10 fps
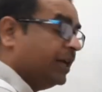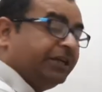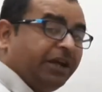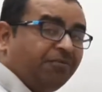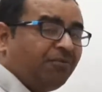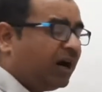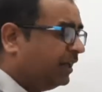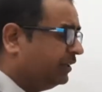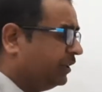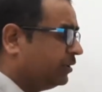ये
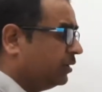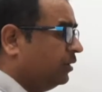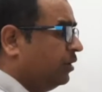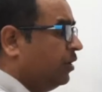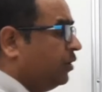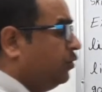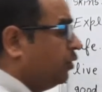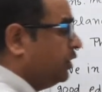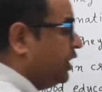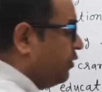मानचित्र
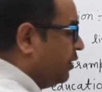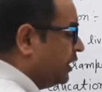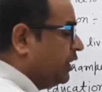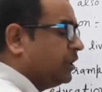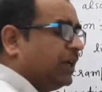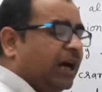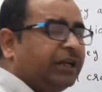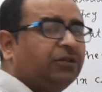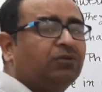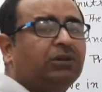जो जीवन की
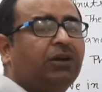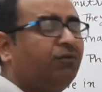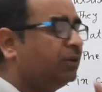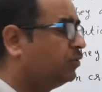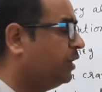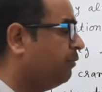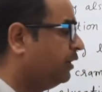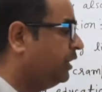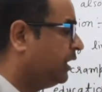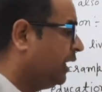सारी सुंदर वस्तुएं
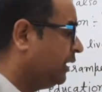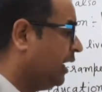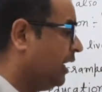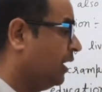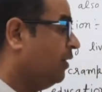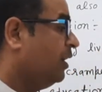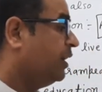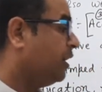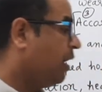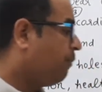में दिखाता है
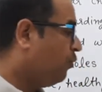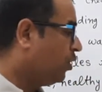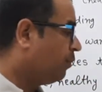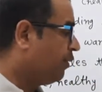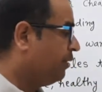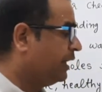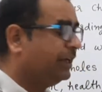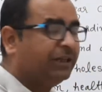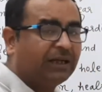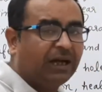यहाँ फोर पे मैंने
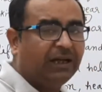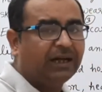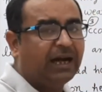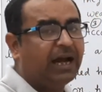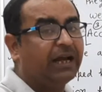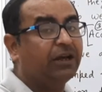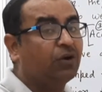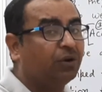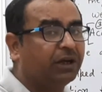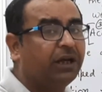निशान लगाया है
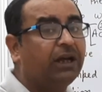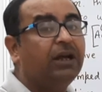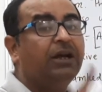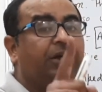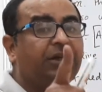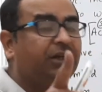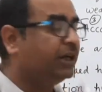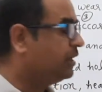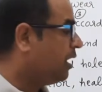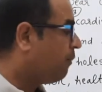क्योंकि
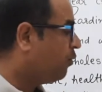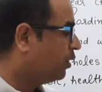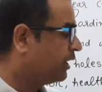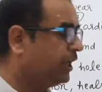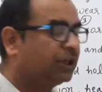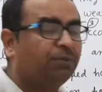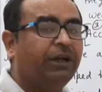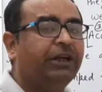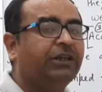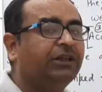स्टेंजा फोर की
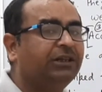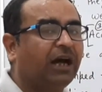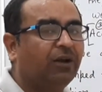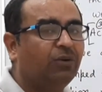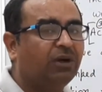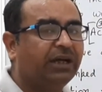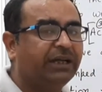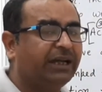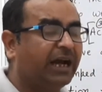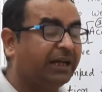एक्सप्लेनेशन चालू हो गई
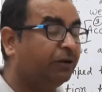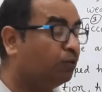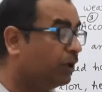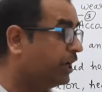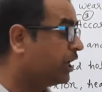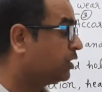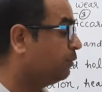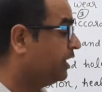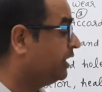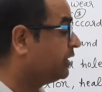है यानी वो
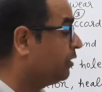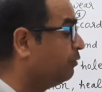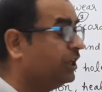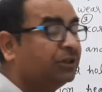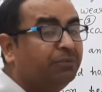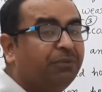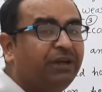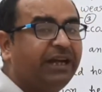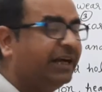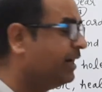एक्सप्लेनेशन हमने इसमें
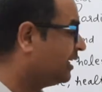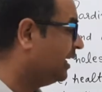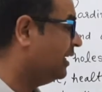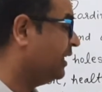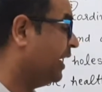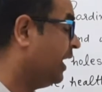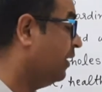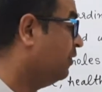भी ऐड कर ली है